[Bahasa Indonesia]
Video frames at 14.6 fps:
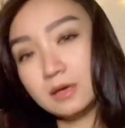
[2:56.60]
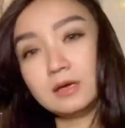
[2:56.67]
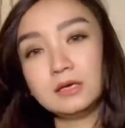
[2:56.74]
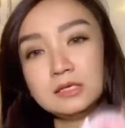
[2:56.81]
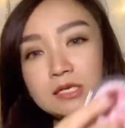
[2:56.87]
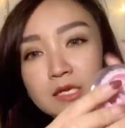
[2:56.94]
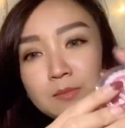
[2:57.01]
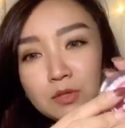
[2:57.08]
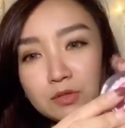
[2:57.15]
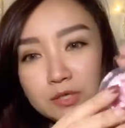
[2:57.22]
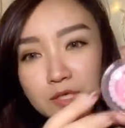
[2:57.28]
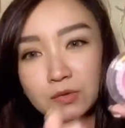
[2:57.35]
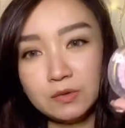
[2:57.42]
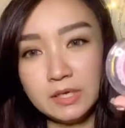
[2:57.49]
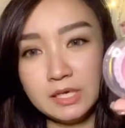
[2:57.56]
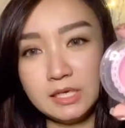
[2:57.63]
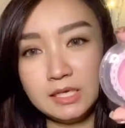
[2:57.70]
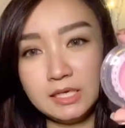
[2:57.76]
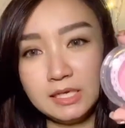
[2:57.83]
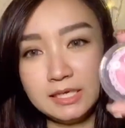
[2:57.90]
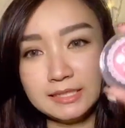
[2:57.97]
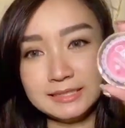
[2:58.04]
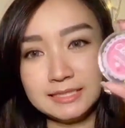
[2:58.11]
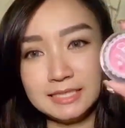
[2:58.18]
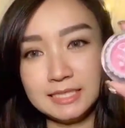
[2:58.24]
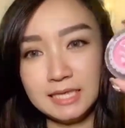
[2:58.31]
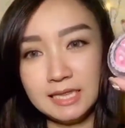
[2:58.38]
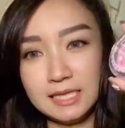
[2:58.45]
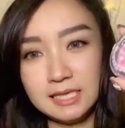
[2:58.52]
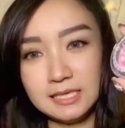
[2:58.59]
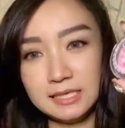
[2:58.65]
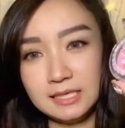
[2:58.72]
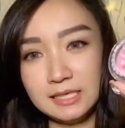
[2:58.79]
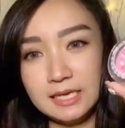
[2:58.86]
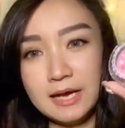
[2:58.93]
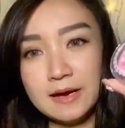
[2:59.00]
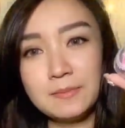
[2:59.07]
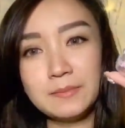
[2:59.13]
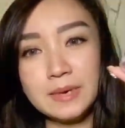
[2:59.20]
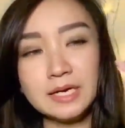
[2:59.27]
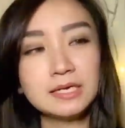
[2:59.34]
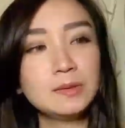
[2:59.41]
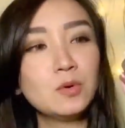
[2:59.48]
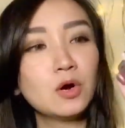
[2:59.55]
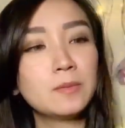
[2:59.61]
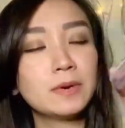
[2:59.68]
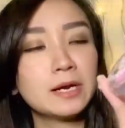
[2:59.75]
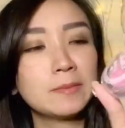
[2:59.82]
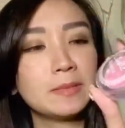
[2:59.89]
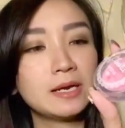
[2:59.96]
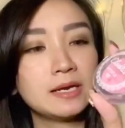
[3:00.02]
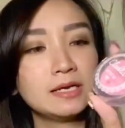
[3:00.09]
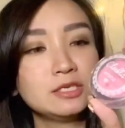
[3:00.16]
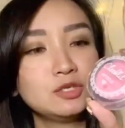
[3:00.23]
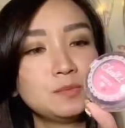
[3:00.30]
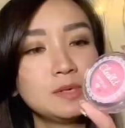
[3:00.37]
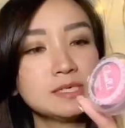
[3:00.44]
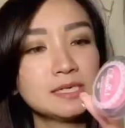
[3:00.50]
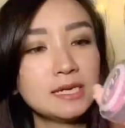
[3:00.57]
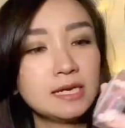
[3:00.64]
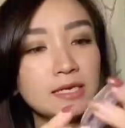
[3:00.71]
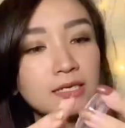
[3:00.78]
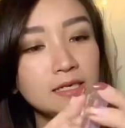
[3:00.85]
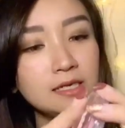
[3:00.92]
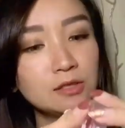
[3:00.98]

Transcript: jadi bentuknya tuh kayak gini kecil ini gampang dibawa kemana-mana cuma sayangnya dia tuh